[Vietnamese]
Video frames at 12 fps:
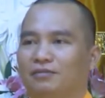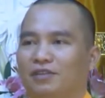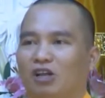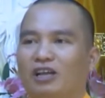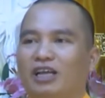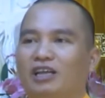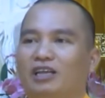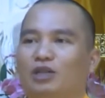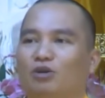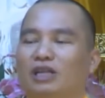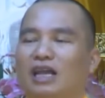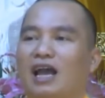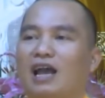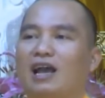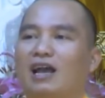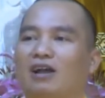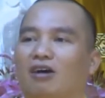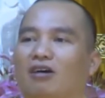cho nên là chúng
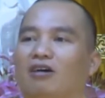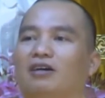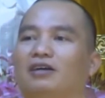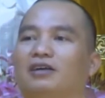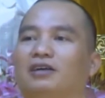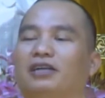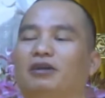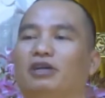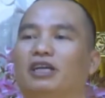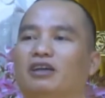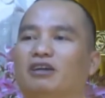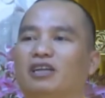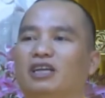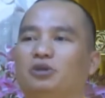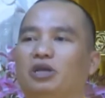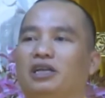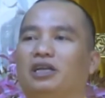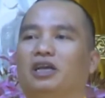ta có điều kiện có nhân
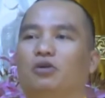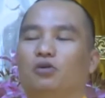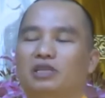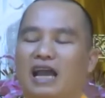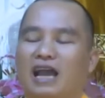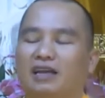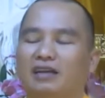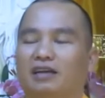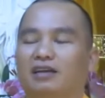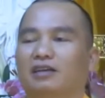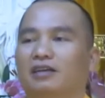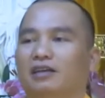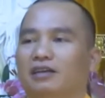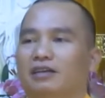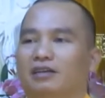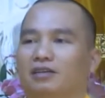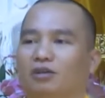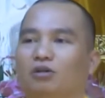duyên để cúng dàng được
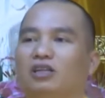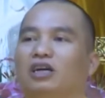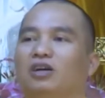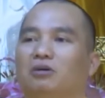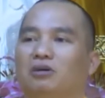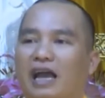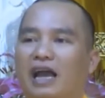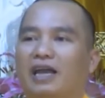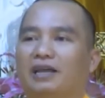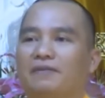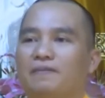tôn tượng của ngài